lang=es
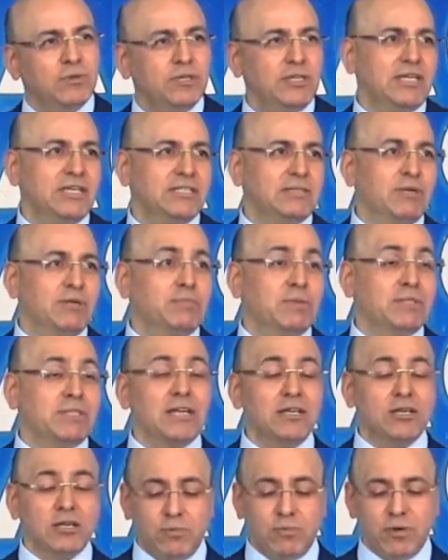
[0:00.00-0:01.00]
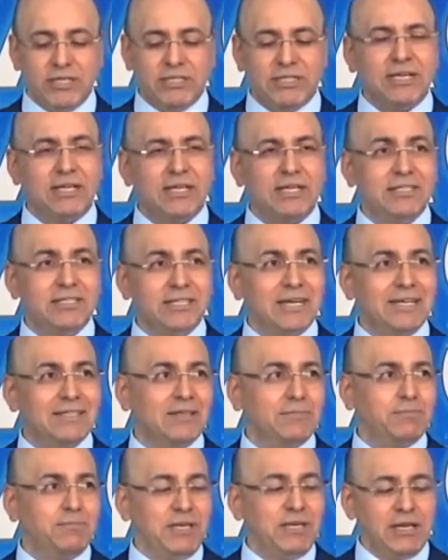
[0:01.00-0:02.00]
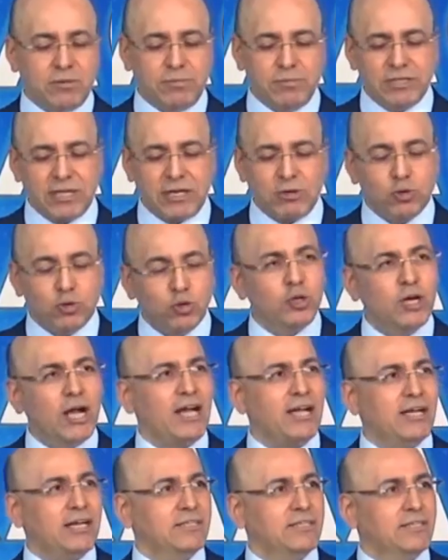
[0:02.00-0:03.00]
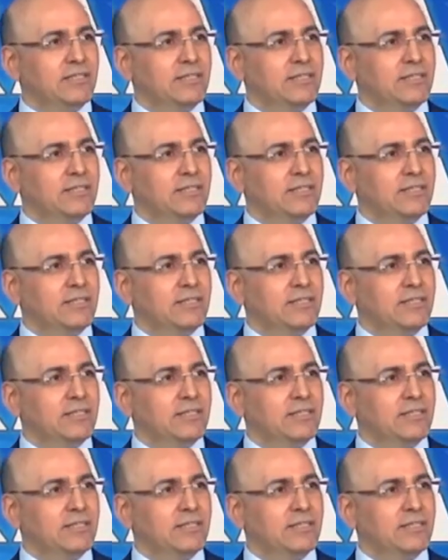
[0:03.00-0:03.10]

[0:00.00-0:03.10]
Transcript: como dije la semana pasada, como esa, ese como esa oruga